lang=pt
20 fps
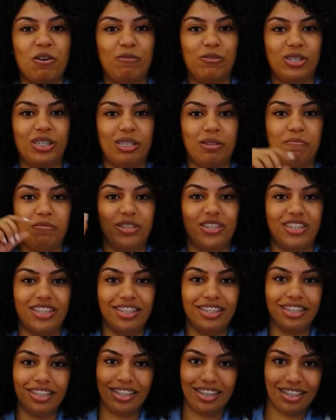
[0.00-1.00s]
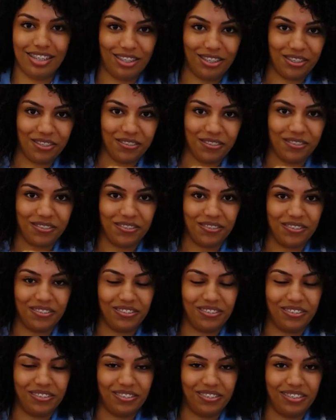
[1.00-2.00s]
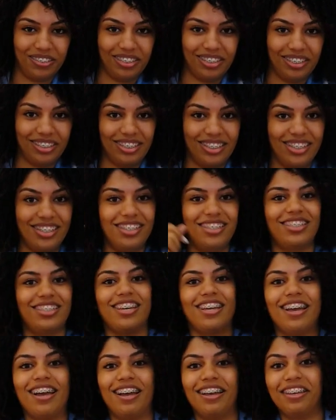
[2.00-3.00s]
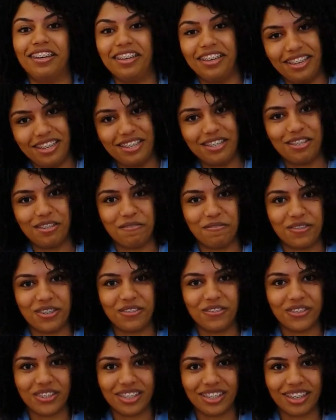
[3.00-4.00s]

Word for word: só você pedir isso e chegar isso para